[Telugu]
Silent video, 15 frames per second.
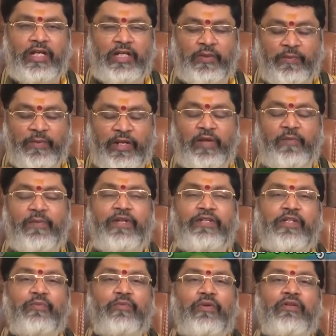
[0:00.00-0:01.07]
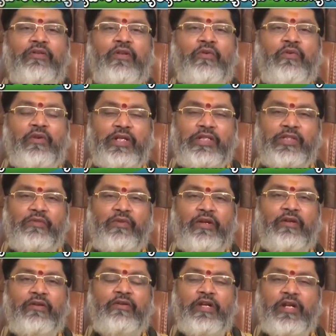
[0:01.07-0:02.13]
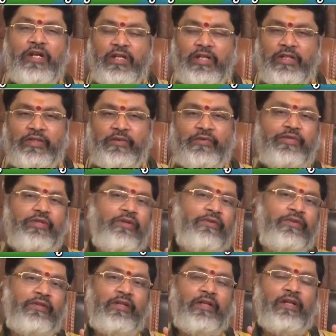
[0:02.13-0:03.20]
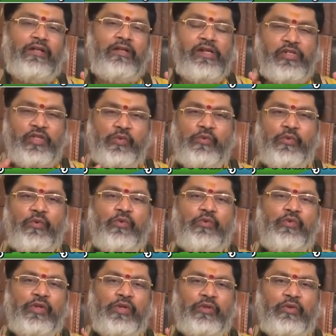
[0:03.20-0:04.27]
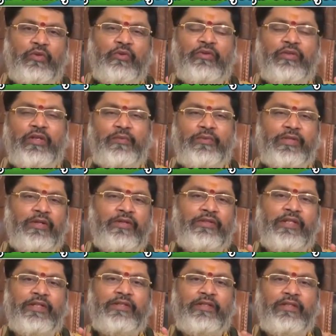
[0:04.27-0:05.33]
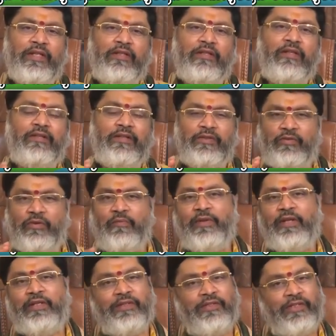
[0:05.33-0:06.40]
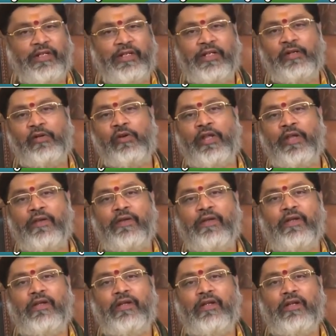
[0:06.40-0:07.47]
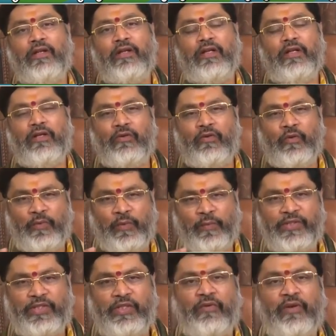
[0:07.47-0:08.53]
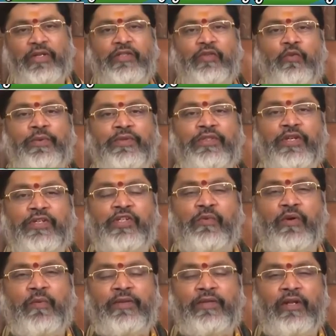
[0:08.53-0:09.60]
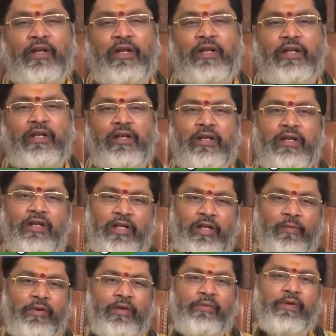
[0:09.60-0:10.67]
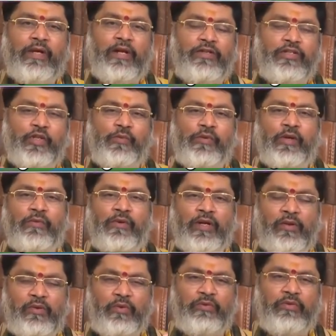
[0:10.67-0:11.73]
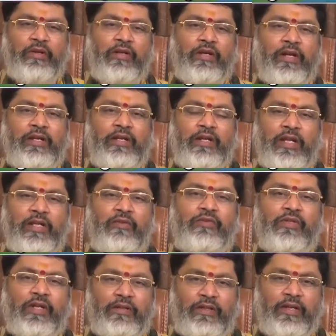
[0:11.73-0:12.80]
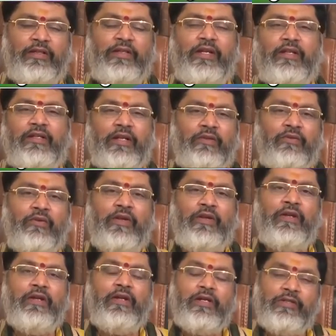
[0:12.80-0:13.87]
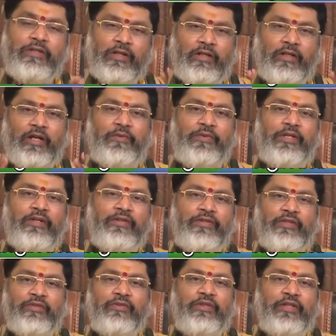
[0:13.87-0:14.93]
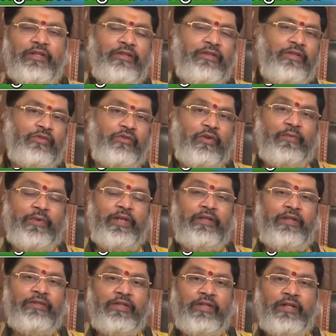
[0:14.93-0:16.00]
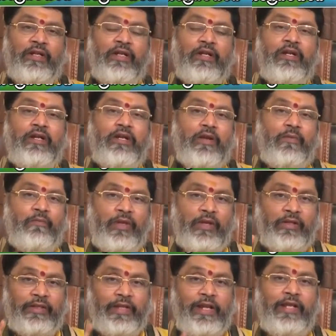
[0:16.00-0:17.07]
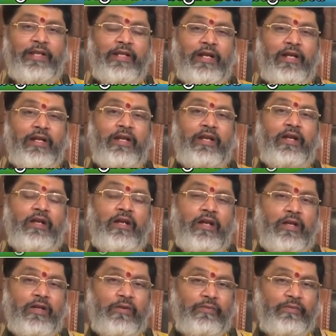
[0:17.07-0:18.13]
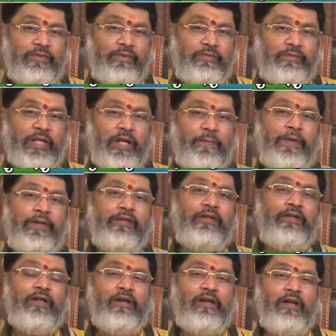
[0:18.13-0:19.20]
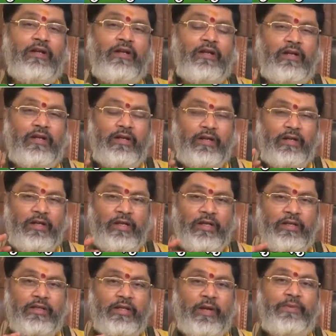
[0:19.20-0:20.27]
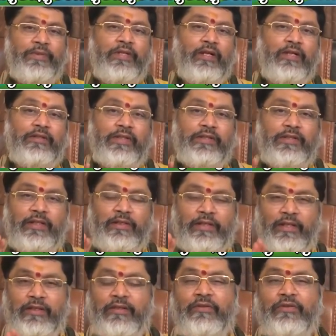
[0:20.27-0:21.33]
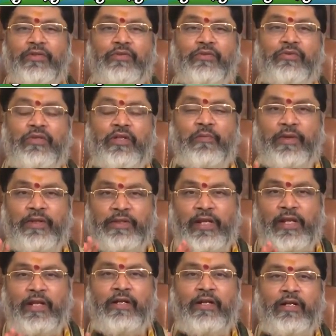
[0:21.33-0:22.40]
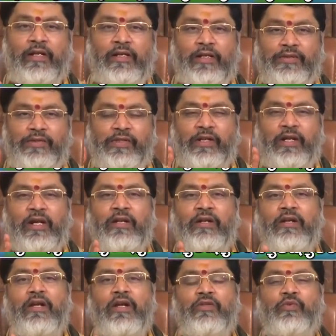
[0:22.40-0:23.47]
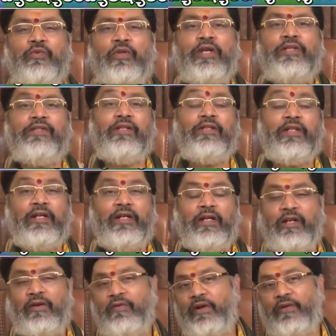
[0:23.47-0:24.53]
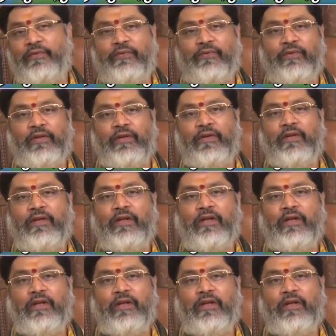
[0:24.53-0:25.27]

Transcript: ఇది మరీ మరీ చెప్తున్న ధనురాశి వారు ఈ సంవత్సరం అంతా నిత్యం రోజు ఎంతో కొంత అభిషేకం చేసి తీర్థం తీసుకోవడం ప్రయత్నించండి ఇంట్లోనే ఓం నమ శివాయ శివ పంచాక్షి మహామంత్రం కానీ నమ్మకం కానీ చెమ్మకం కానీ రుద్రం కానీ ఏది చేతనైతే దాంతో చక్కగా అభిషేకం చేసుకుని తీర్థం తీసుకోవడం ప్రయత్నించండి మీకు తెలియదు కానీ చేప కింద నీళ్ళలాగా ఈ అభిషేకం చేసిన తీర్థం తీసుకుంటే మీకు తెలియకుండా కష్టకాల సునాయాసంగా దాటడానికి అవకాశం ఉంటుంది